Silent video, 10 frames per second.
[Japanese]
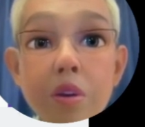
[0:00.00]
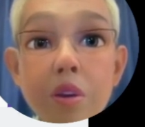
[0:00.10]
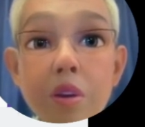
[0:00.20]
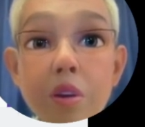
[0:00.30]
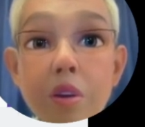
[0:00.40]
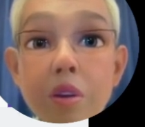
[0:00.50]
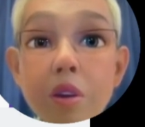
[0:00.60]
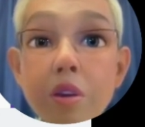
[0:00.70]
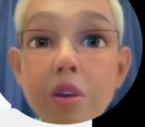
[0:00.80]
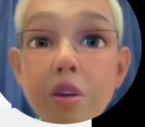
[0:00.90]
で、
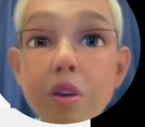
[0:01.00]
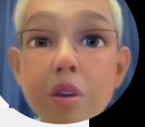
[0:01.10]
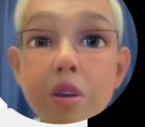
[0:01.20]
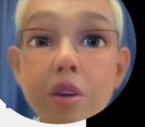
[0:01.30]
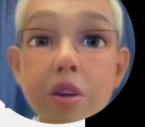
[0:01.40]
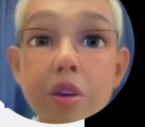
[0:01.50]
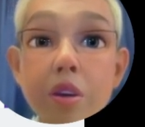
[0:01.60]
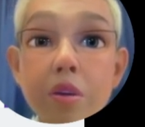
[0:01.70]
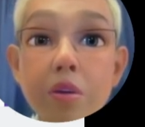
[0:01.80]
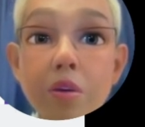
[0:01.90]
デザイン的に
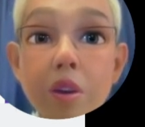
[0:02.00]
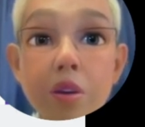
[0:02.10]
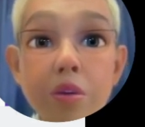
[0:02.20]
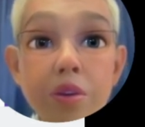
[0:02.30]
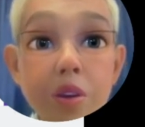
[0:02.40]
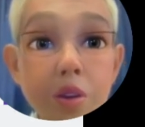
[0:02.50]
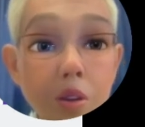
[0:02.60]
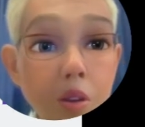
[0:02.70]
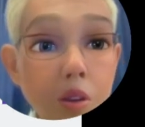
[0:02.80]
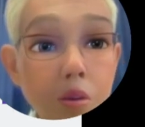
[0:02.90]
5は4に
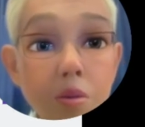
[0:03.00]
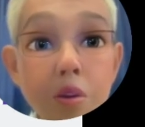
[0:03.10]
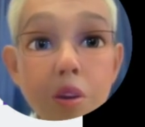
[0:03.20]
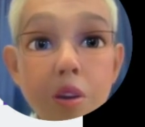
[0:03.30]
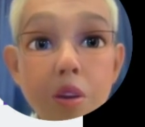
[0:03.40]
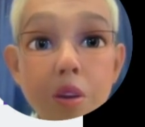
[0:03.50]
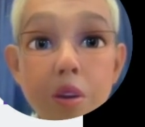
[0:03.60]
近いので、